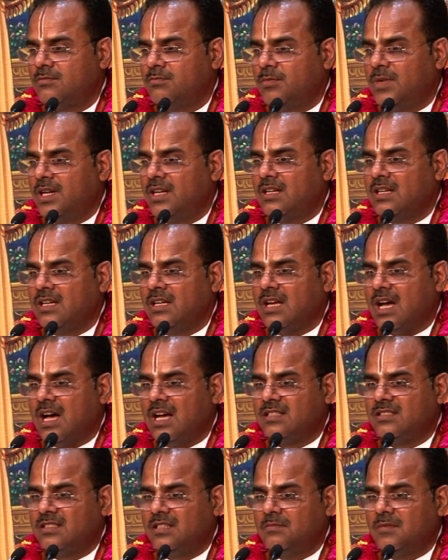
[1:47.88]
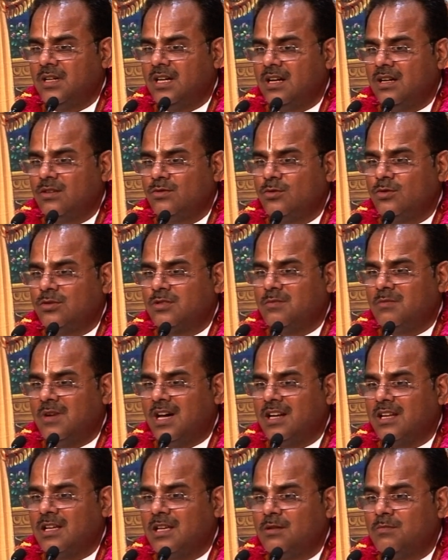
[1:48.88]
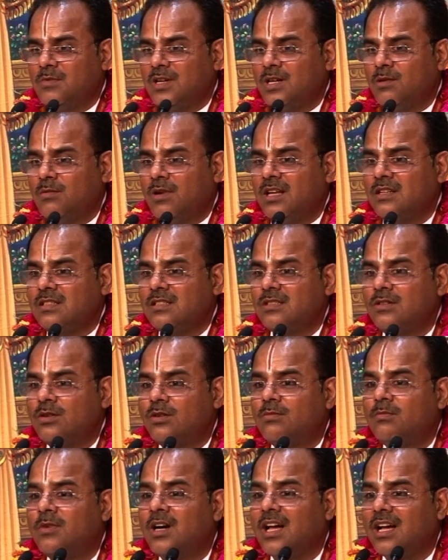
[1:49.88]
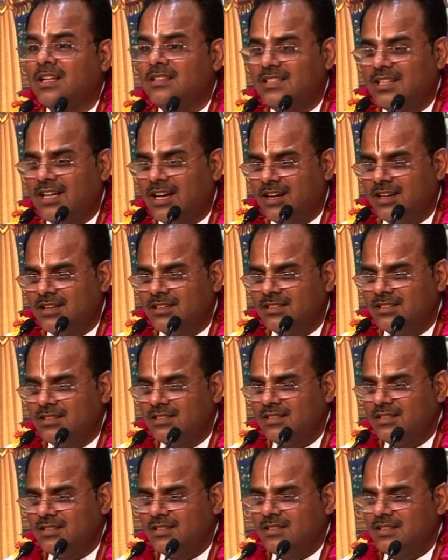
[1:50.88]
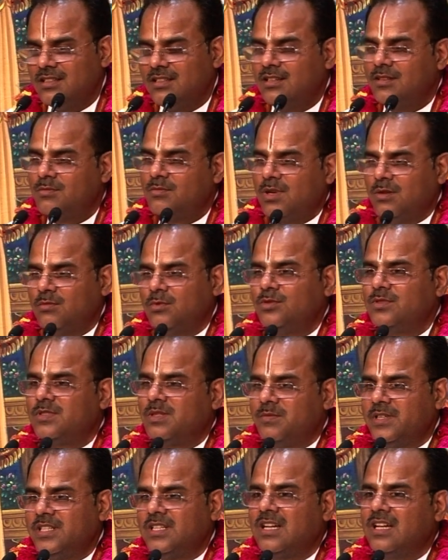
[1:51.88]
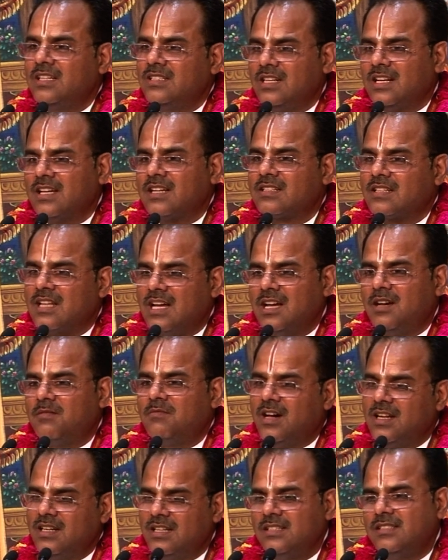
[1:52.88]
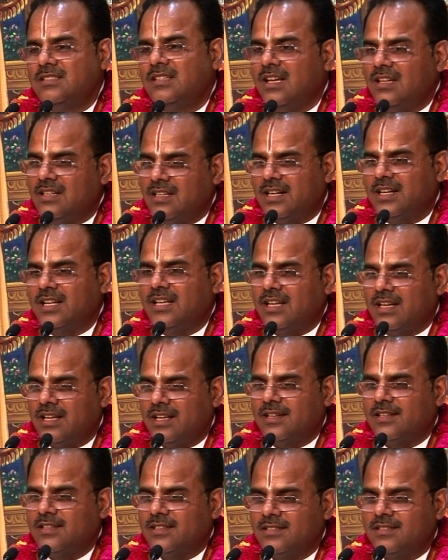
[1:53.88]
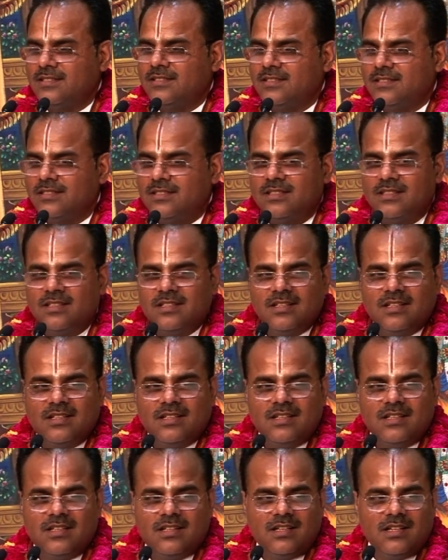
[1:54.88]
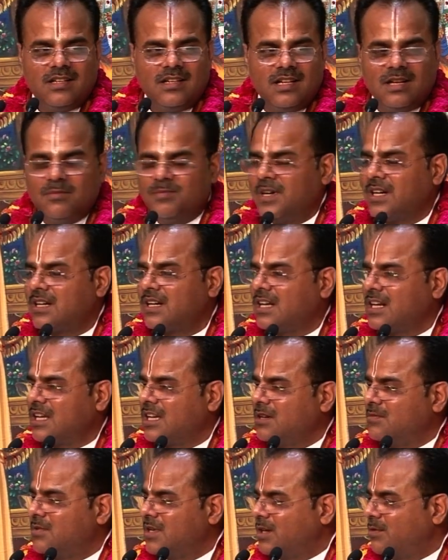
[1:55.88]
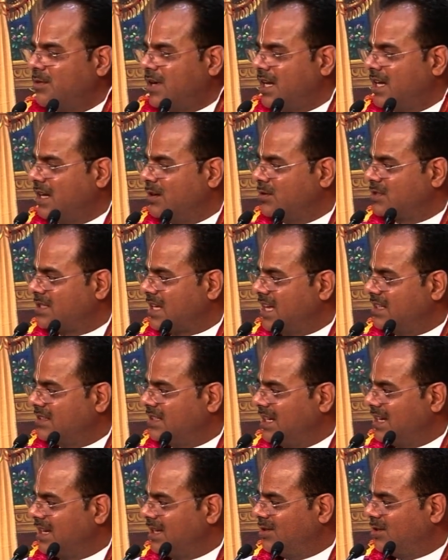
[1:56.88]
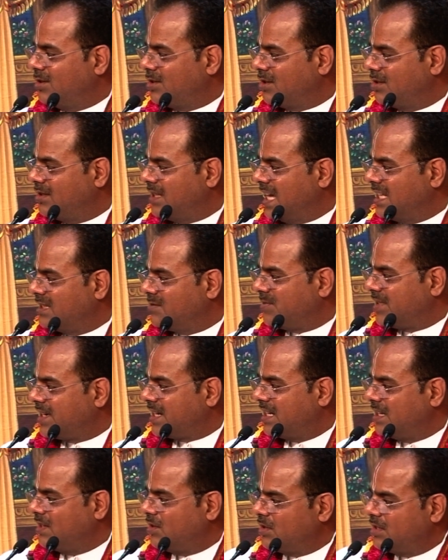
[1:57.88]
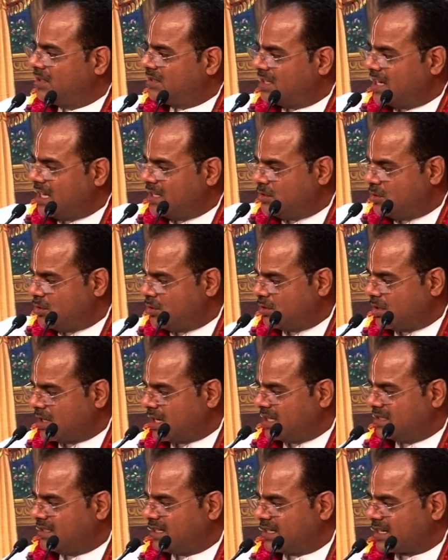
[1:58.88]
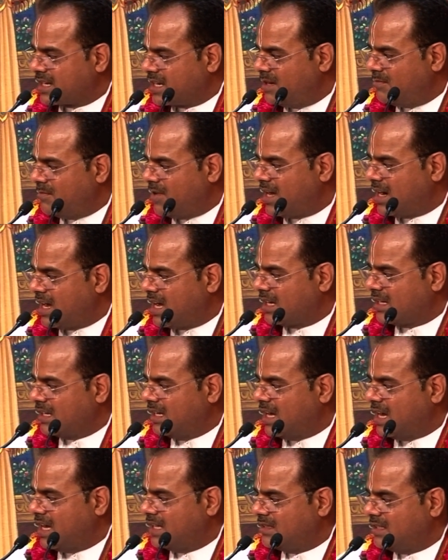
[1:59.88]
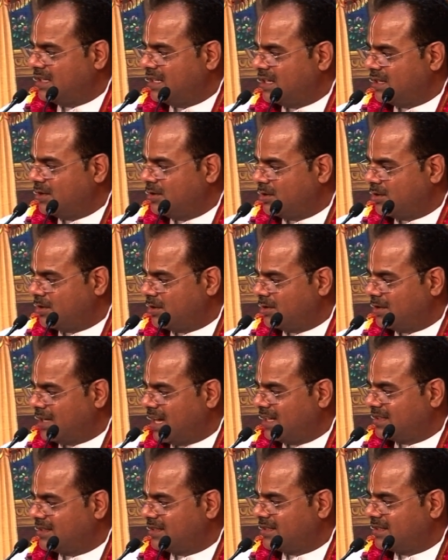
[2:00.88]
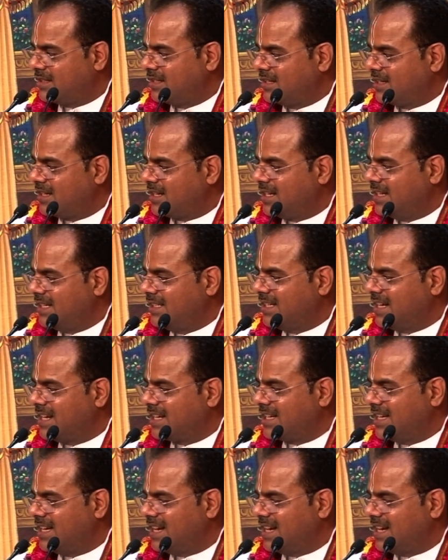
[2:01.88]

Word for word: बल्कि हाथी में अंकुश मार के भगवान की ओर बढ़ा दिया प्रभु समझ गए ये लगता है हमारे लिए ही खड़े हैं लपक करके भगवान ने उस हाथी के दोनों दांत पकड़े और इतना जोर का झटका मारा कि हाथी के दोनों दांत कन्हैया के